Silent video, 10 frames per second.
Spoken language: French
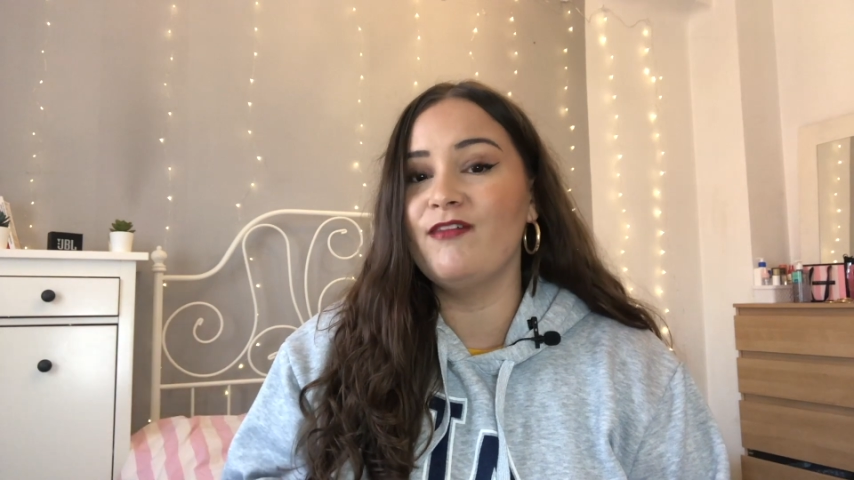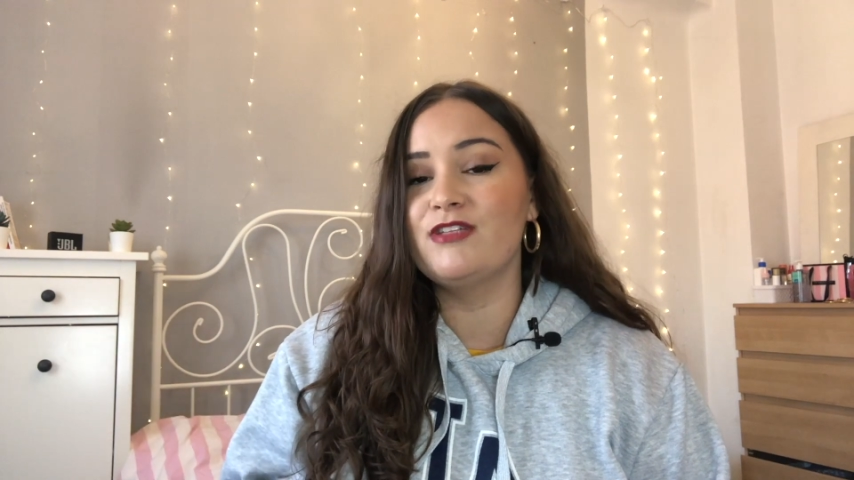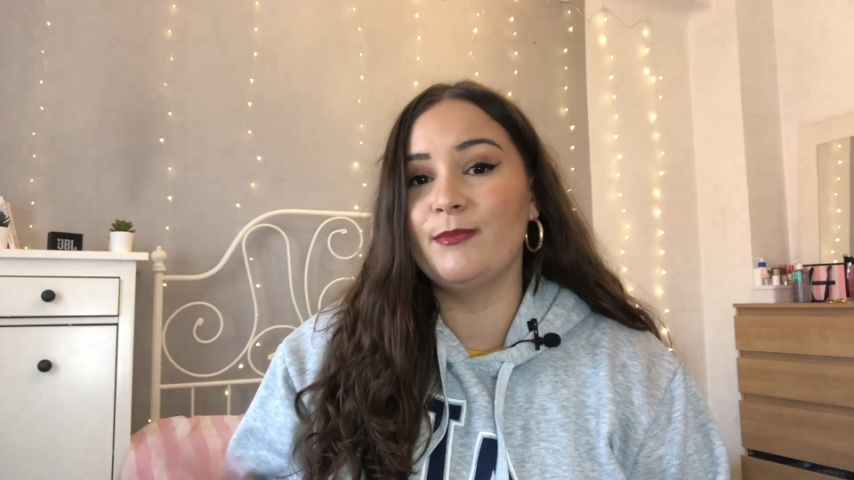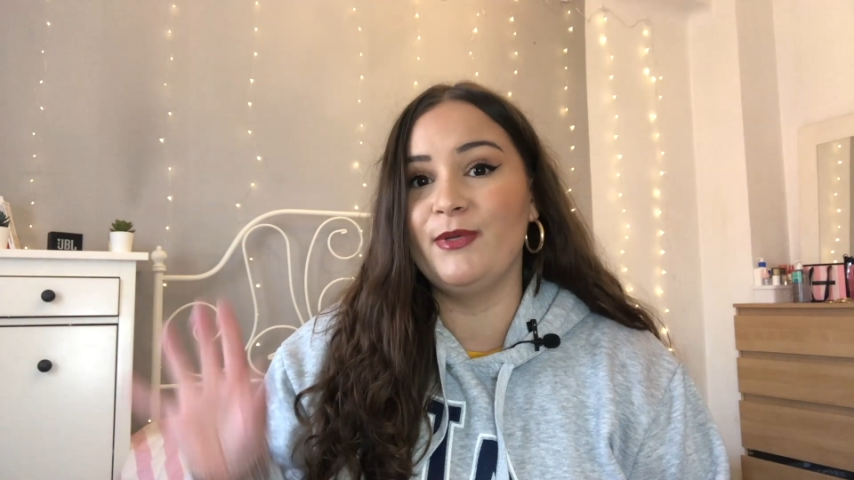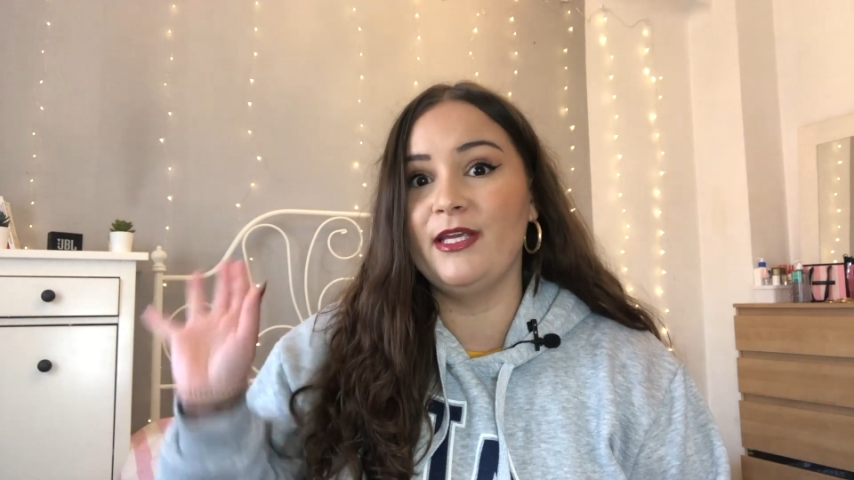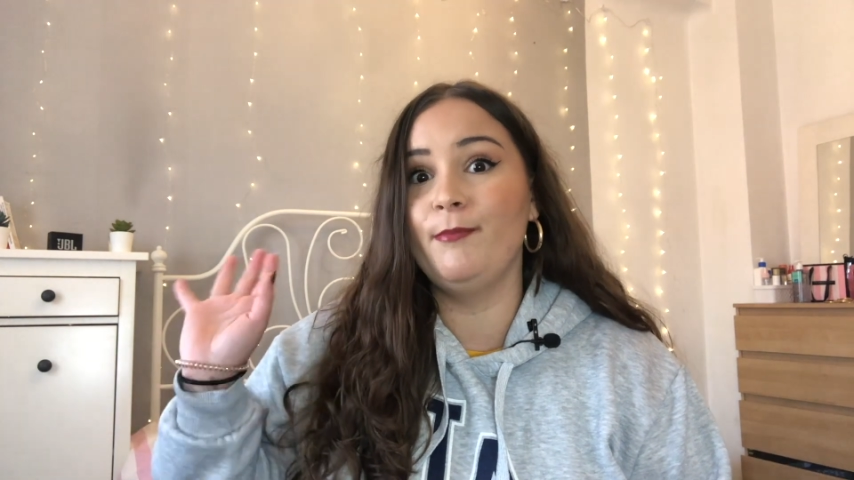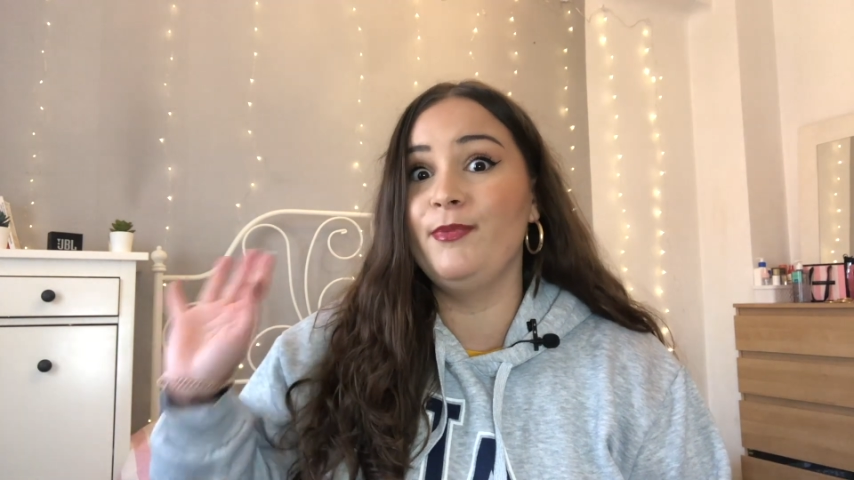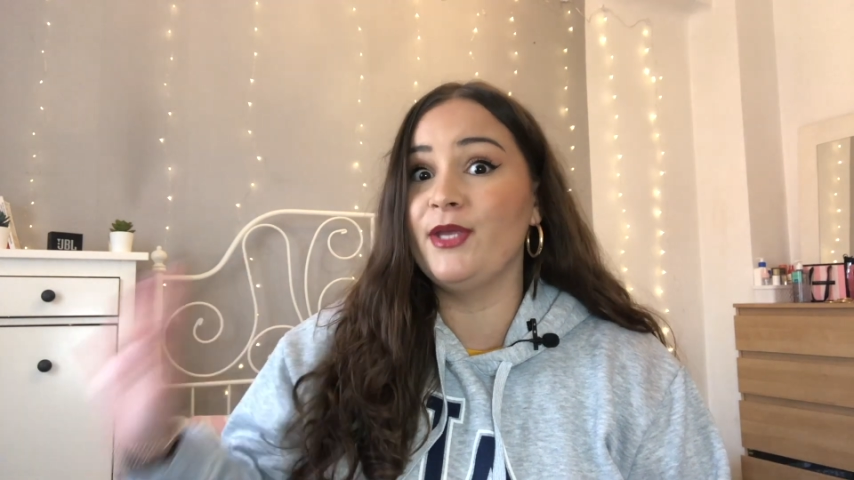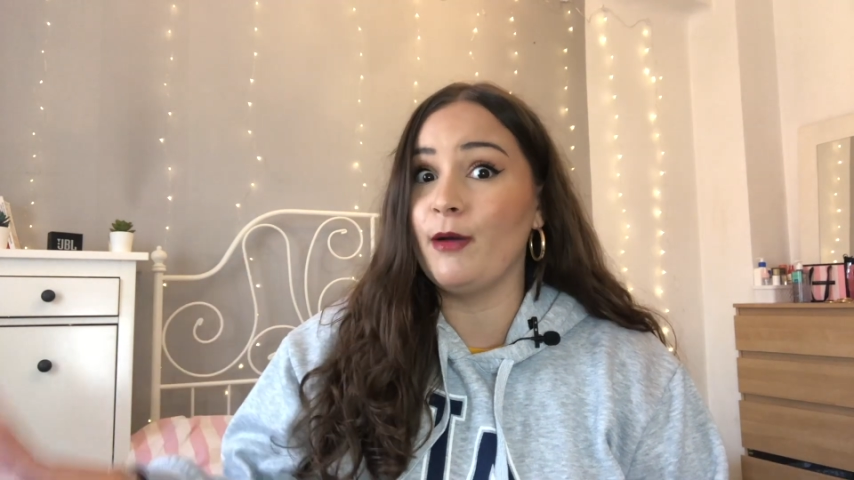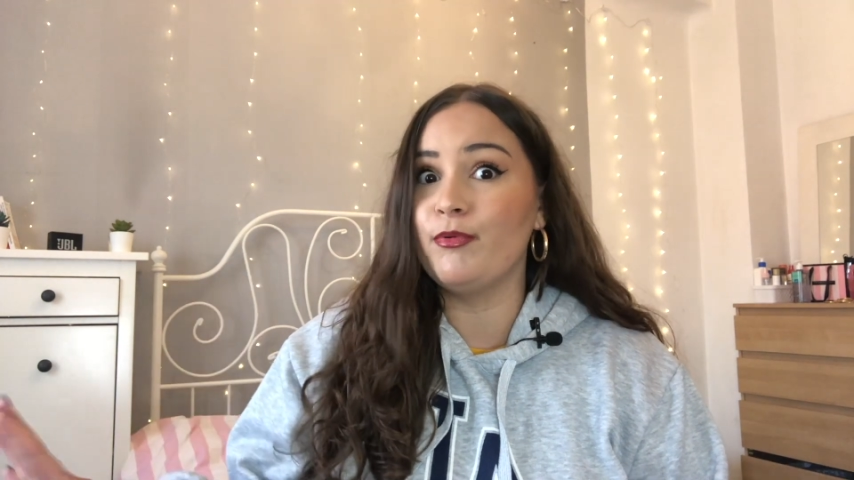vous êtes payé
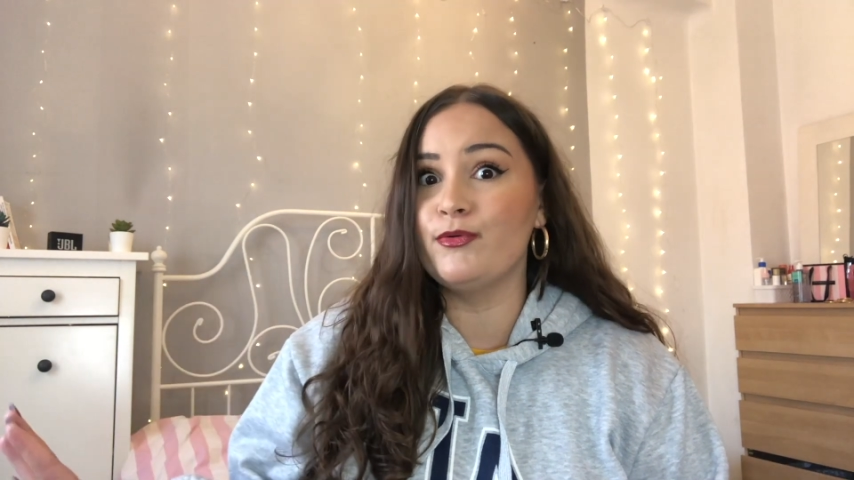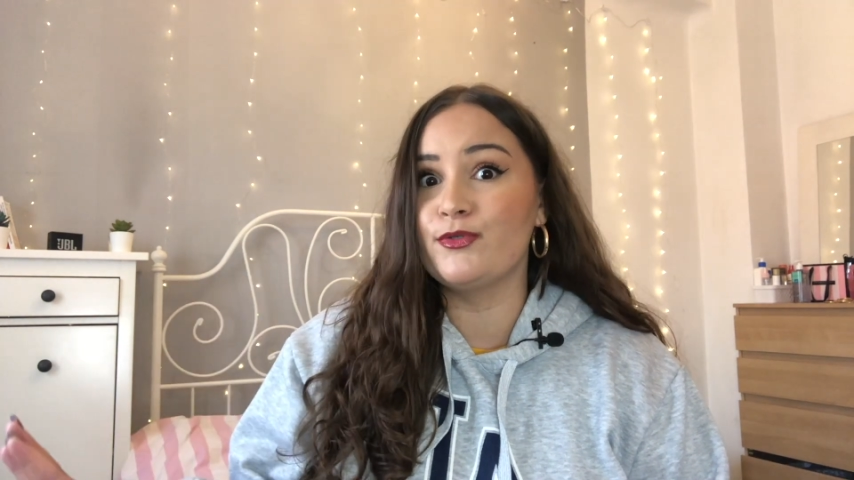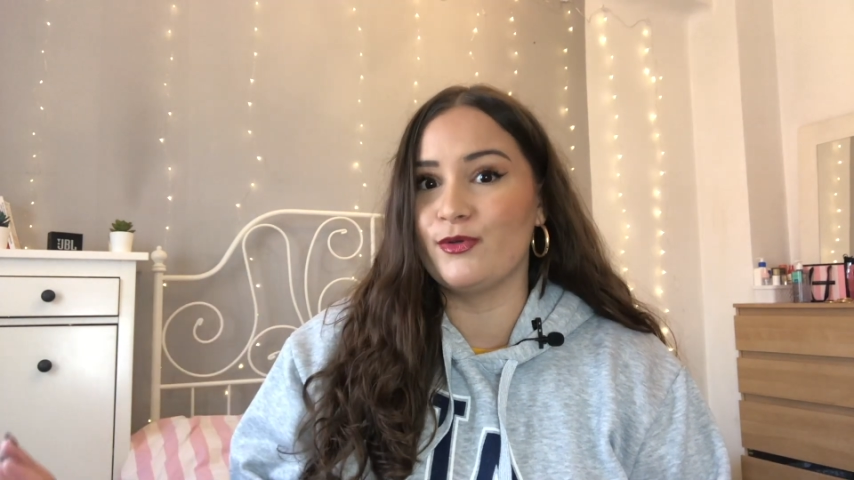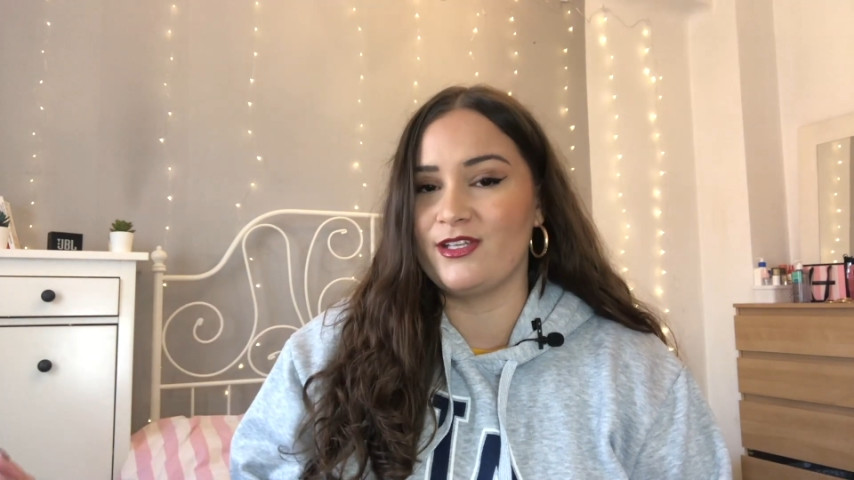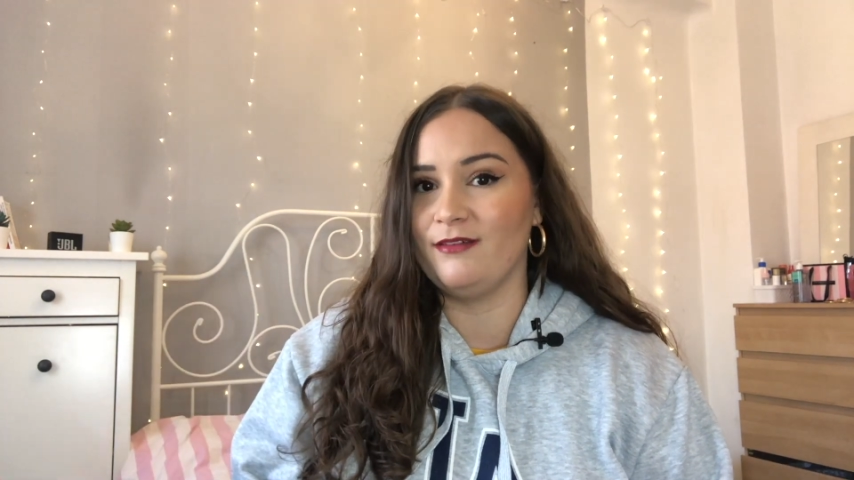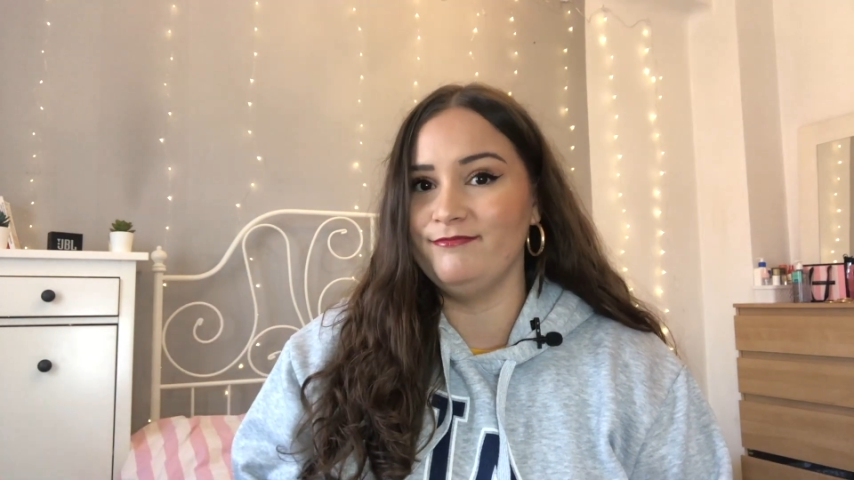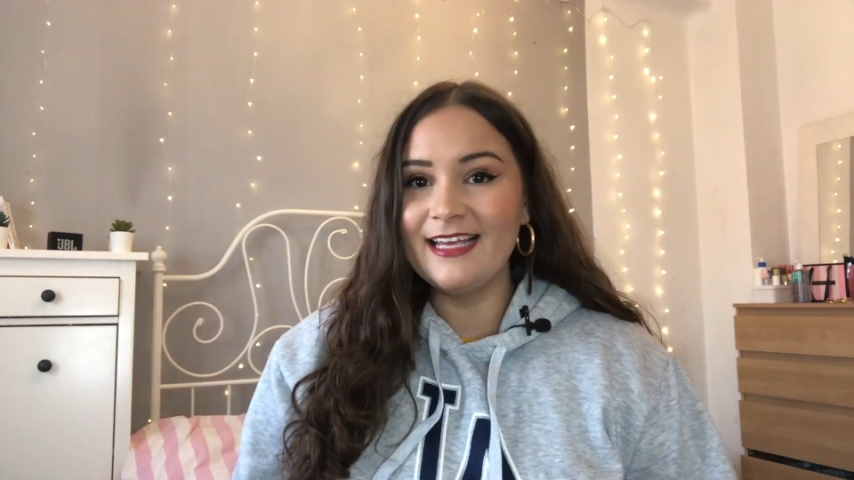bien plus que ça.